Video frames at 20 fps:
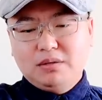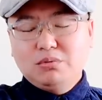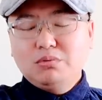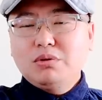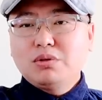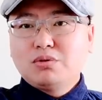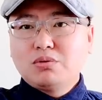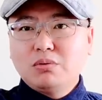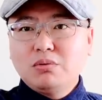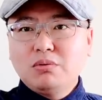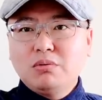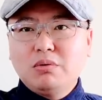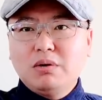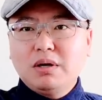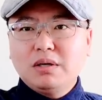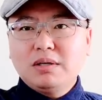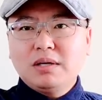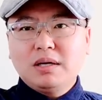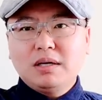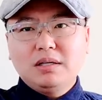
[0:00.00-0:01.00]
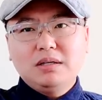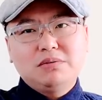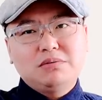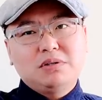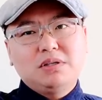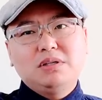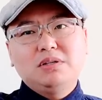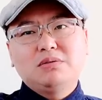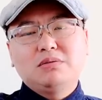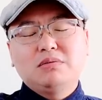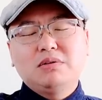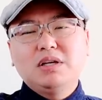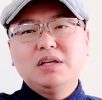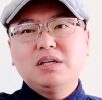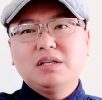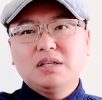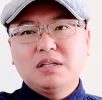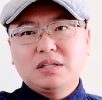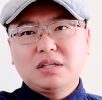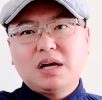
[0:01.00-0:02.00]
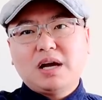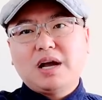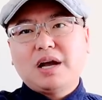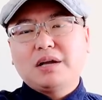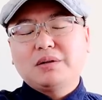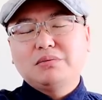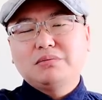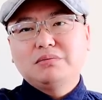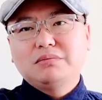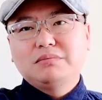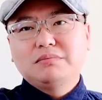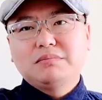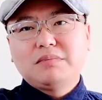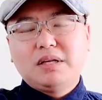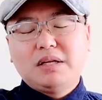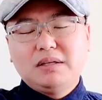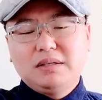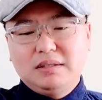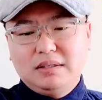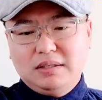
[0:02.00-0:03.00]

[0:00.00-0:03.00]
对中国呢，又是一种另一个态度。